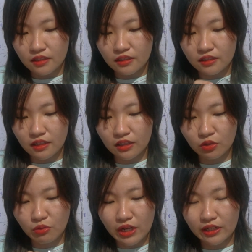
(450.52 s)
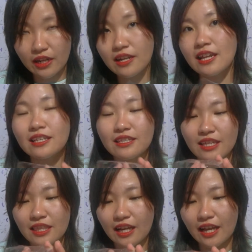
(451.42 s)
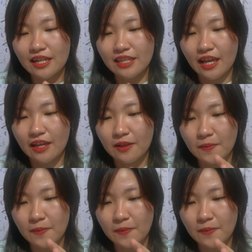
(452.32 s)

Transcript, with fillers: kita keluarkan dari cetakannya